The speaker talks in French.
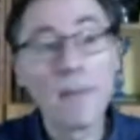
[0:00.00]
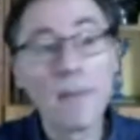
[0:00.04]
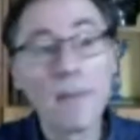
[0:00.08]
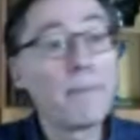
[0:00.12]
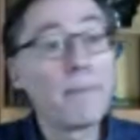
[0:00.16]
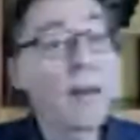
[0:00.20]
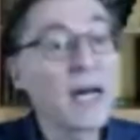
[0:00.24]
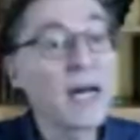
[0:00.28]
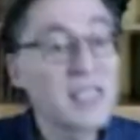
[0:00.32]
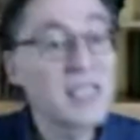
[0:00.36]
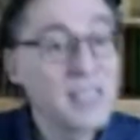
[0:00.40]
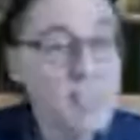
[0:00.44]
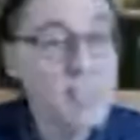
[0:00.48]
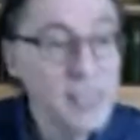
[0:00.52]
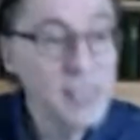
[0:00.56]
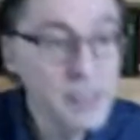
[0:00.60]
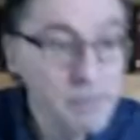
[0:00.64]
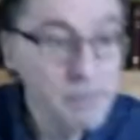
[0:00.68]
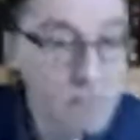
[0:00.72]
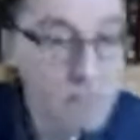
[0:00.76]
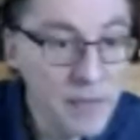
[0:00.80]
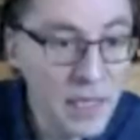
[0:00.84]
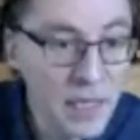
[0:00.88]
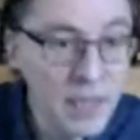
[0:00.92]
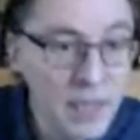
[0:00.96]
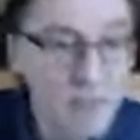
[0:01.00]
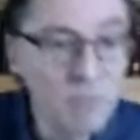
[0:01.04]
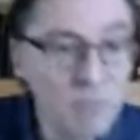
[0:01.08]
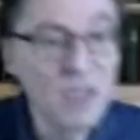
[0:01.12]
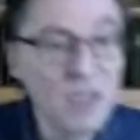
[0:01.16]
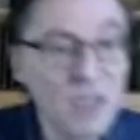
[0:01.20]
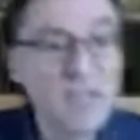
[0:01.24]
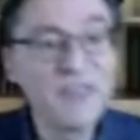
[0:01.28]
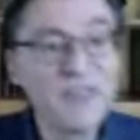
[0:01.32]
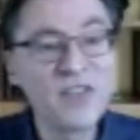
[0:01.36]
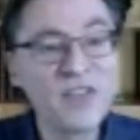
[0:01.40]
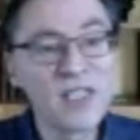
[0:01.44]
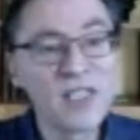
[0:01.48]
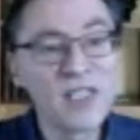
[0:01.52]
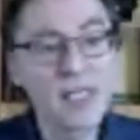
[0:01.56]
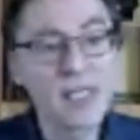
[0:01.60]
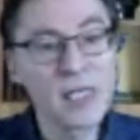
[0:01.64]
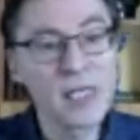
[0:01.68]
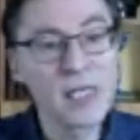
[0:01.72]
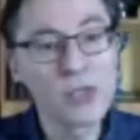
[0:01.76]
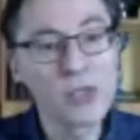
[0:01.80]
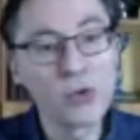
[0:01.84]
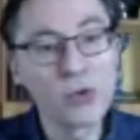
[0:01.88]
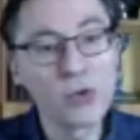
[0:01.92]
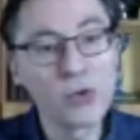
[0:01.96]
participer à une
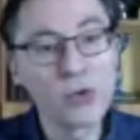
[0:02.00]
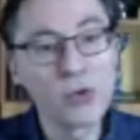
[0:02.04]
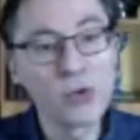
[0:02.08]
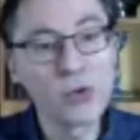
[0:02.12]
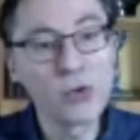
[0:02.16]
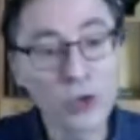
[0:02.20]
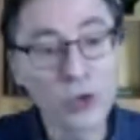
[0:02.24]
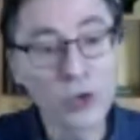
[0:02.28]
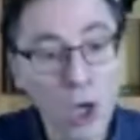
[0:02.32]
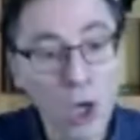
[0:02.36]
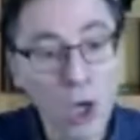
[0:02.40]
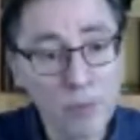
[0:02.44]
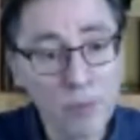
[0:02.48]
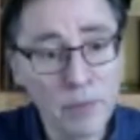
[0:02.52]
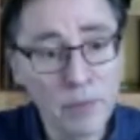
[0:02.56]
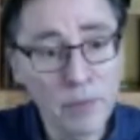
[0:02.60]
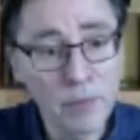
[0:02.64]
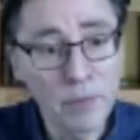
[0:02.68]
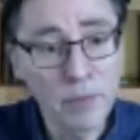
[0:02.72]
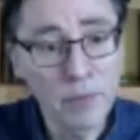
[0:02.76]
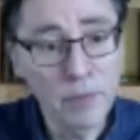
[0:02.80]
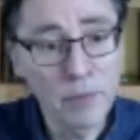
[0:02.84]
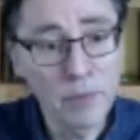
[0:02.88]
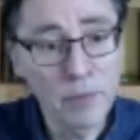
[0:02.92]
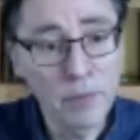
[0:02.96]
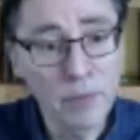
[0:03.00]
manifestation contre Trump, etc.,